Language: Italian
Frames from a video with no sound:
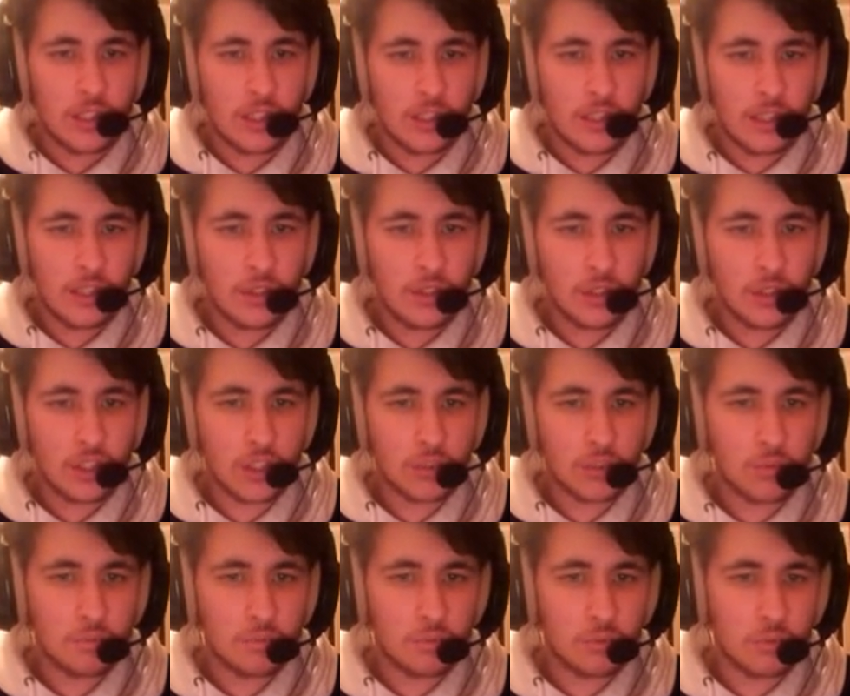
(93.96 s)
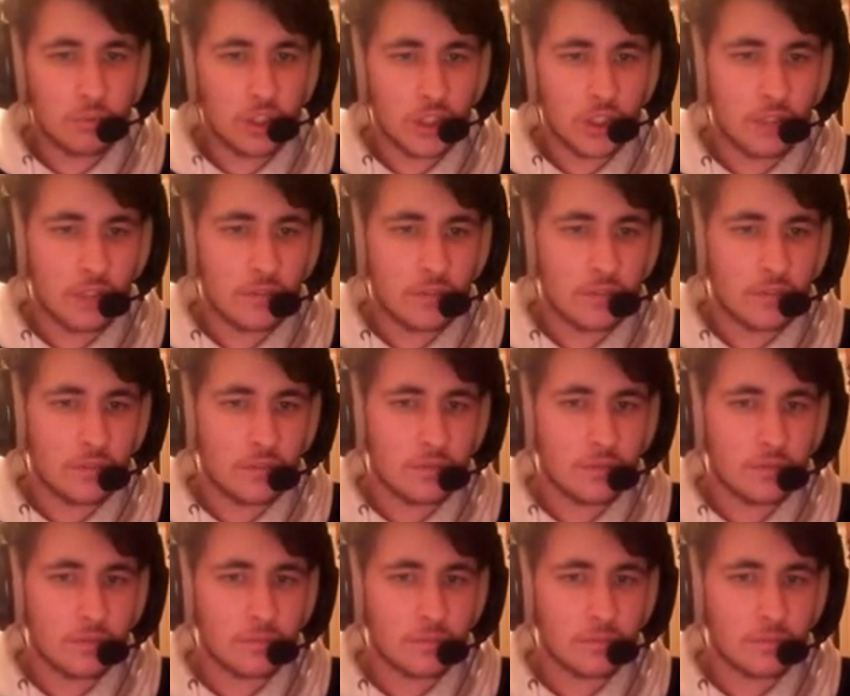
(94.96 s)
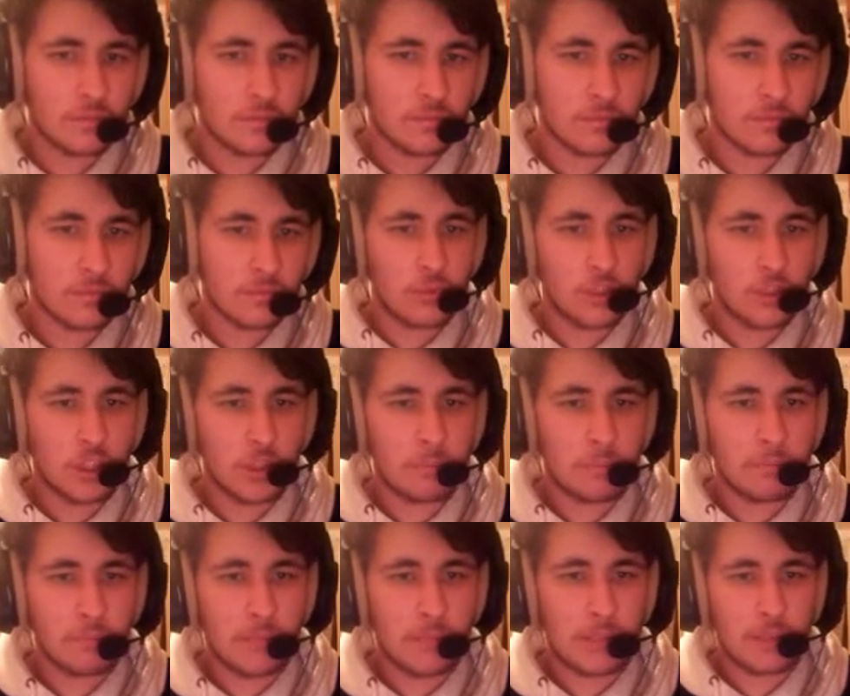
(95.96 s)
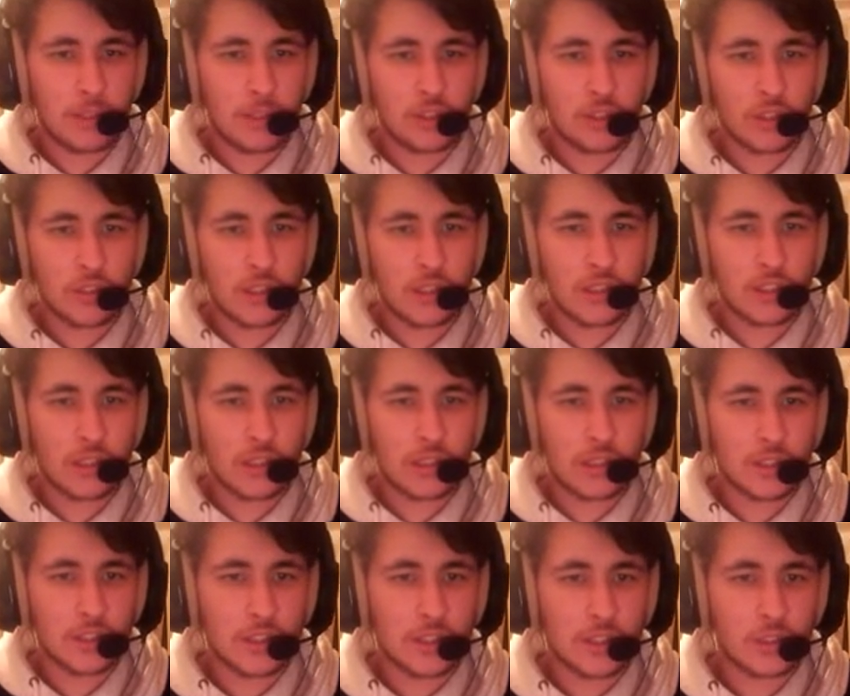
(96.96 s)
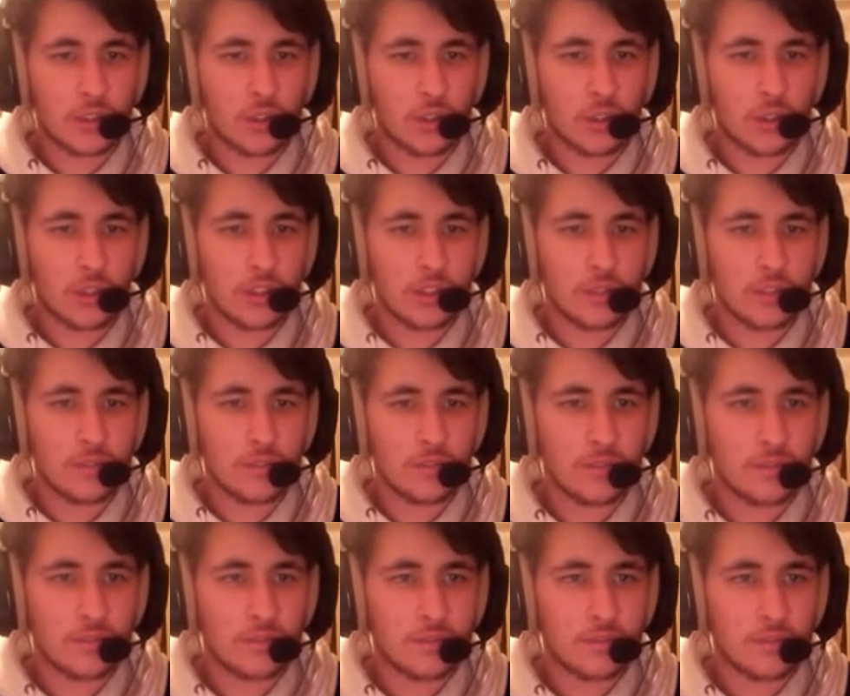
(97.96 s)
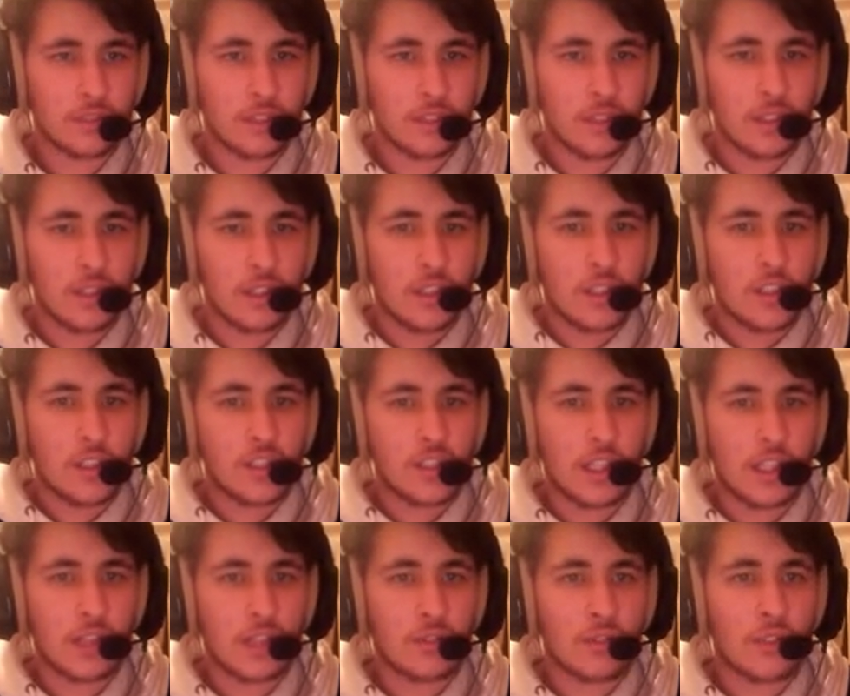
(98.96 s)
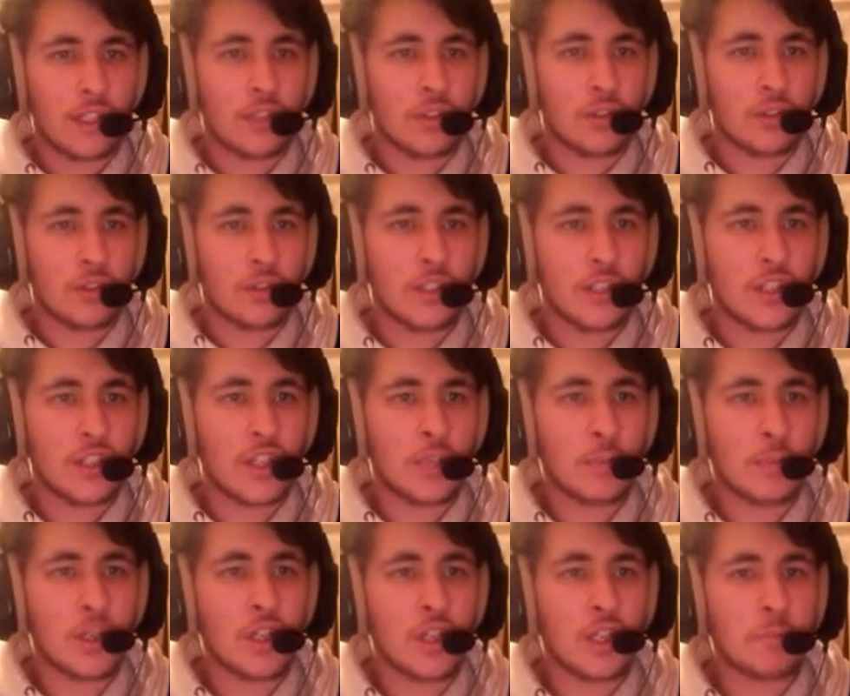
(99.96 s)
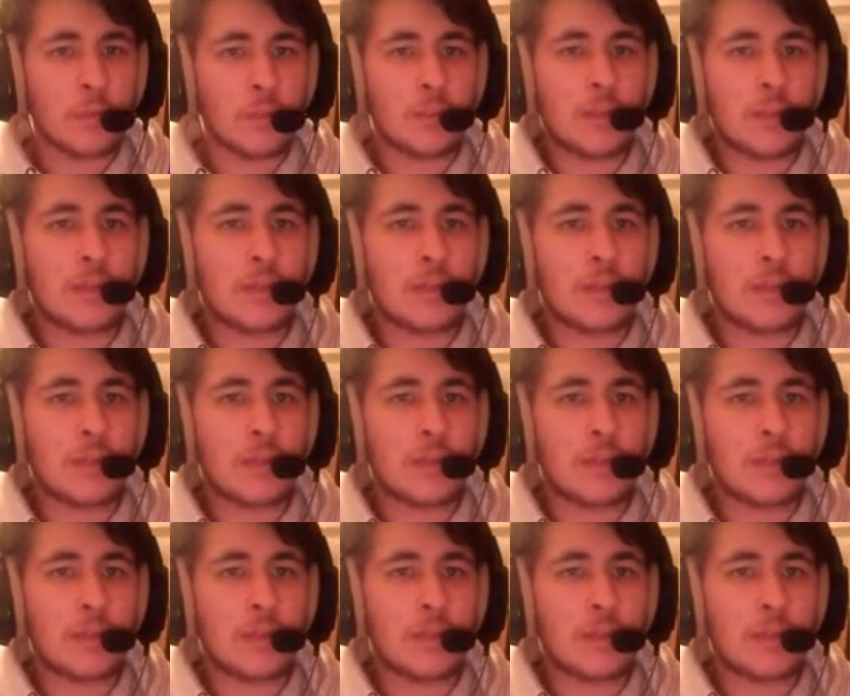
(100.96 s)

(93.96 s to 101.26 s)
La vedo già giù un pugile. Pugili me li mangio a colazione visto che ho Colt. Cioè, quelli, con, quelli, corpo a corpo io me li